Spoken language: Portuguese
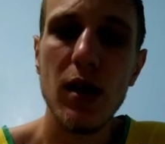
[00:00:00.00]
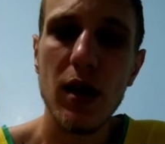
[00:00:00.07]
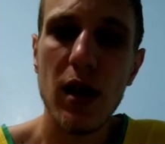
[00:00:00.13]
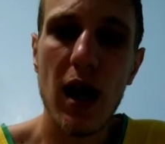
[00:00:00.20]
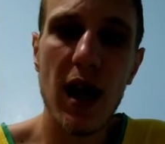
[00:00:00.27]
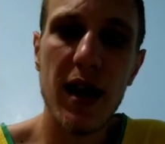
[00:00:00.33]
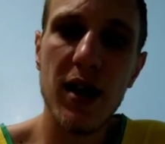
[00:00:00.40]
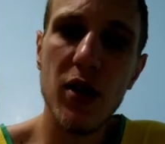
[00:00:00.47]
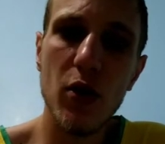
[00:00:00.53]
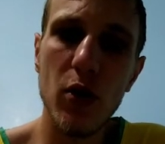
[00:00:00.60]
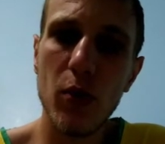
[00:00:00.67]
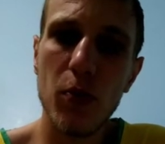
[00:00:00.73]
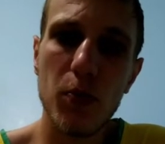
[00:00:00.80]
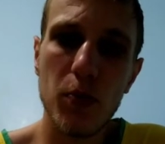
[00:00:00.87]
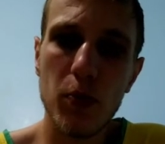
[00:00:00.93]
aí
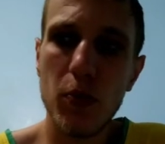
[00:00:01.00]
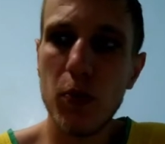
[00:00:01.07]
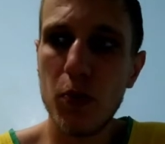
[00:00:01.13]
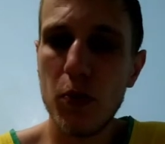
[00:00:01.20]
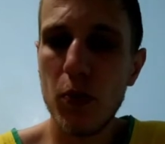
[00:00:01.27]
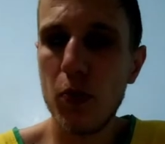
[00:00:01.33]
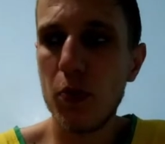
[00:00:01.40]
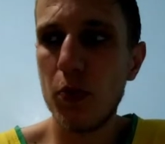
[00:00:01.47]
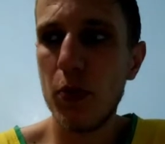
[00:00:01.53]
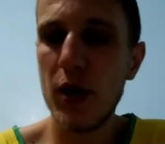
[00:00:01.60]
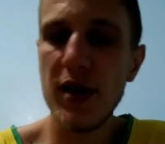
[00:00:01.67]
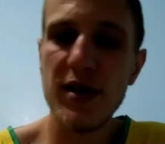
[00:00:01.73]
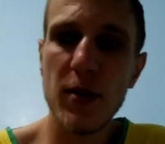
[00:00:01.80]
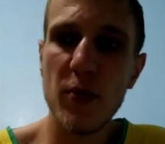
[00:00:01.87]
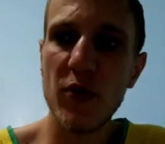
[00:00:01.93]
o por
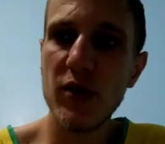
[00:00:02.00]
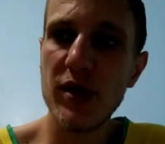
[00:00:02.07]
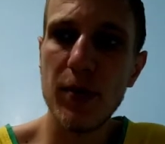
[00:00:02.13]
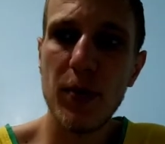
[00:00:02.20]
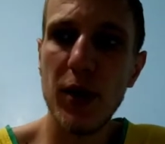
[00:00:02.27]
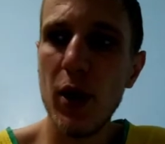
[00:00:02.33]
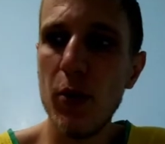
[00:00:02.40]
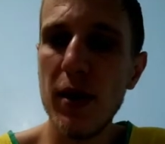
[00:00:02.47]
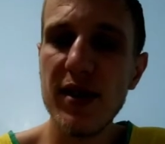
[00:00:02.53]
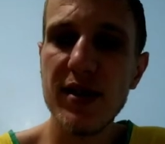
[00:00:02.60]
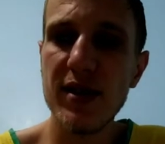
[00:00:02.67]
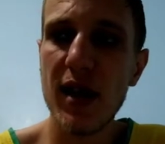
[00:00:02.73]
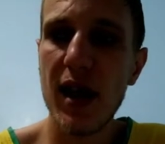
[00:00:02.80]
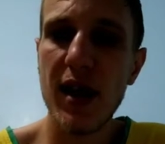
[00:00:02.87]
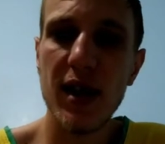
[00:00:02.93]
exemplo se perdeu uma
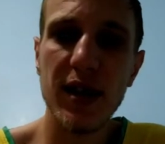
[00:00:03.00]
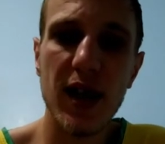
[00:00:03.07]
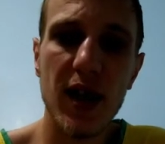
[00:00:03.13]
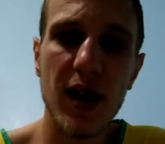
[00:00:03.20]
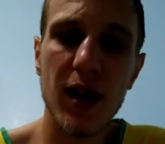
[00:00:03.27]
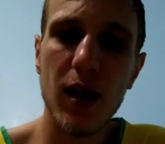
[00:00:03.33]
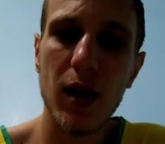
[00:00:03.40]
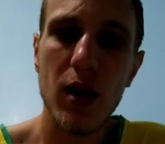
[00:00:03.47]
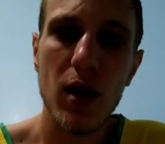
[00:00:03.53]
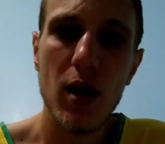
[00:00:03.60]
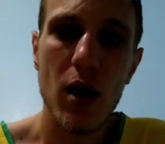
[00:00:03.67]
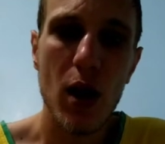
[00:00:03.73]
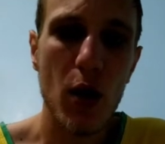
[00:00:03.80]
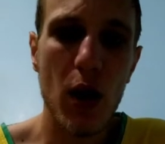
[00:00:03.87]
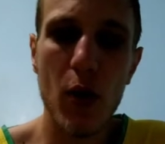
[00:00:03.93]
senha lá
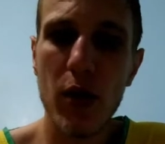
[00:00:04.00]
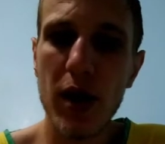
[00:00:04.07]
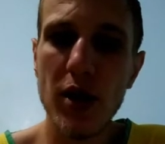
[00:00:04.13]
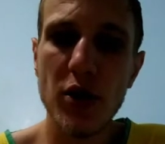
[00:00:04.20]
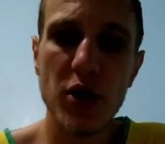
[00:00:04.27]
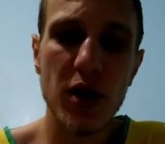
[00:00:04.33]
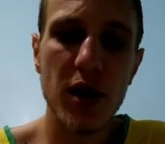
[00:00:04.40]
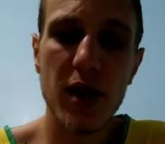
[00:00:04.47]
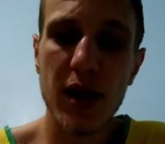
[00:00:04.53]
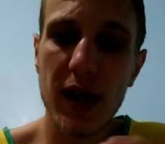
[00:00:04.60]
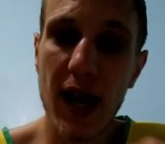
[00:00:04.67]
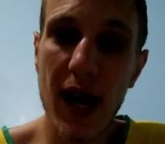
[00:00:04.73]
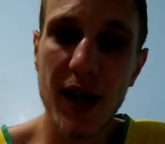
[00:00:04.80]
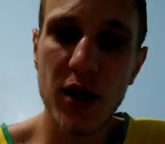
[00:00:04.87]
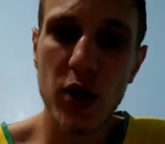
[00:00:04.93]
alguém te
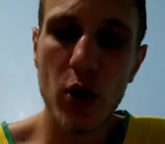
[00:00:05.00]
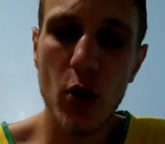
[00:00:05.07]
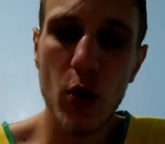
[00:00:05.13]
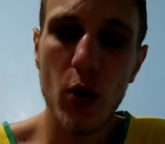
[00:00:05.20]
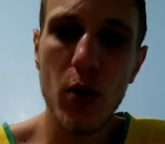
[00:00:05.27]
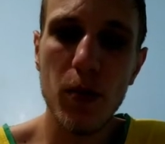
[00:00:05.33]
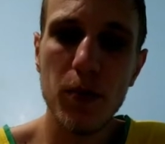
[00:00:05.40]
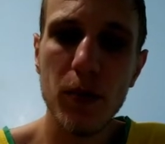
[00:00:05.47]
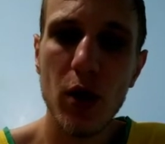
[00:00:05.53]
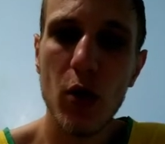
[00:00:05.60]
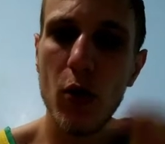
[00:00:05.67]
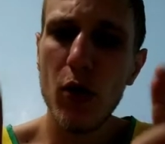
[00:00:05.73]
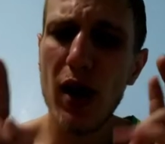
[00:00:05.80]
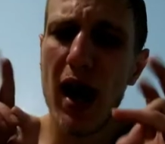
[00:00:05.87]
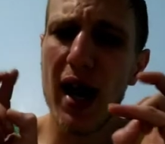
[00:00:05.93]
craqueou
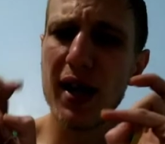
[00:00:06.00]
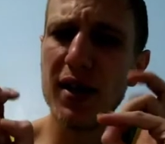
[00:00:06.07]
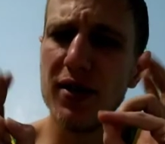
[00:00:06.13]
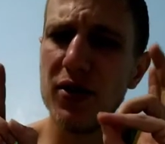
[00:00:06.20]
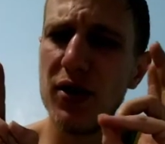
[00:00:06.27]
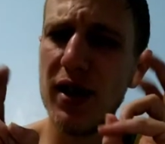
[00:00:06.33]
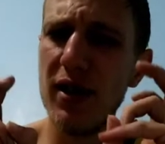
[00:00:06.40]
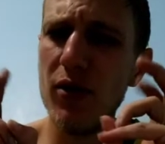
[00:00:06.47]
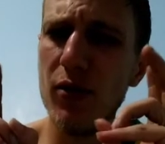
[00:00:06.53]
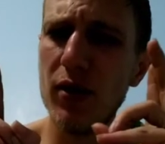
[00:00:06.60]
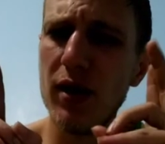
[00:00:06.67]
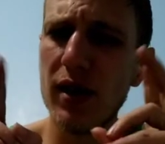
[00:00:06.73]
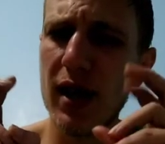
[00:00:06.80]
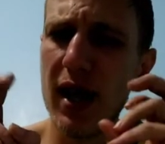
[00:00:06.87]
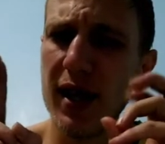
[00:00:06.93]
hackers seriam
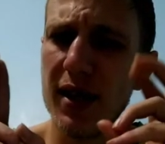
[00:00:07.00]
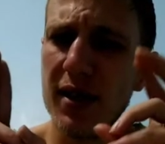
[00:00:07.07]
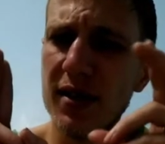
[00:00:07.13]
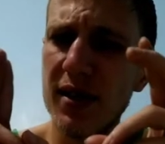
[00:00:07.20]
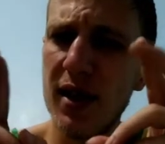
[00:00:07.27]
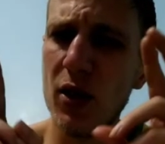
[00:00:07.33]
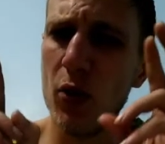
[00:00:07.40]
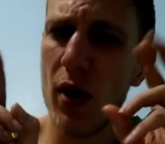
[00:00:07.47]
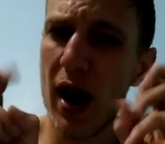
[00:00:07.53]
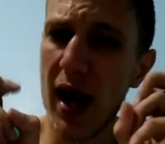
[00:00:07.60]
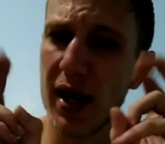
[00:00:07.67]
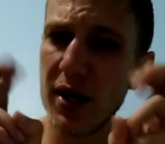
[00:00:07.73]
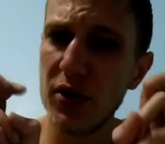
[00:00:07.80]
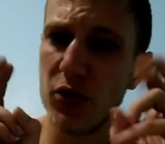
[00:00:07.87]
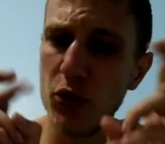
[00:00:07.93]
crackers seriam
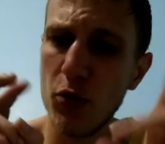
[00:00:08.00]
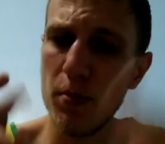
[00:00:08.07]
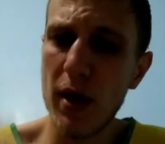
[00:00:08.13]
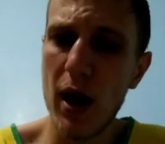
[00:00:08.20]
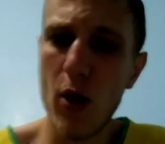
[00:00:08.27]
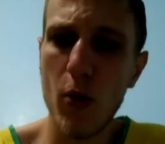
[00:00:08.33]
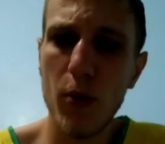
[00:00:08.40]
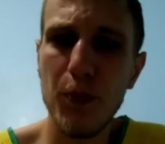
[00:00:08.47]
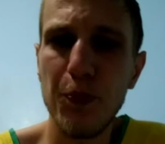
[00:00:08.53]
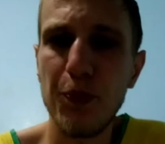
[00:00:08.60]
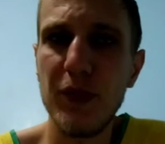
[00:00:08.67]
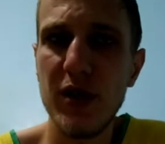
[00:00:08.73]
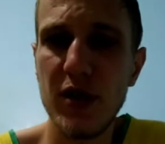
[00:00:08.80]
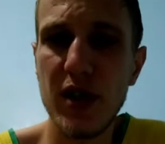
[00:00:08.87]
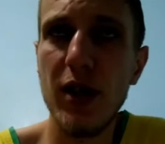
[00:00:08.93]
hackers do mal
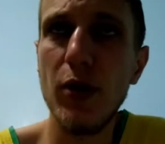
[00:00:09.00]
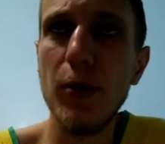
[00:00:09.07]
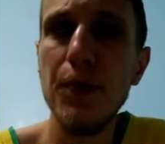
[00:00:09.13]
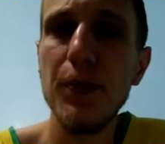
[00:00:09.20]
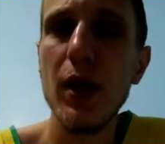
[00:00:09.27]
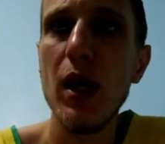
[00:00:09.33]
certo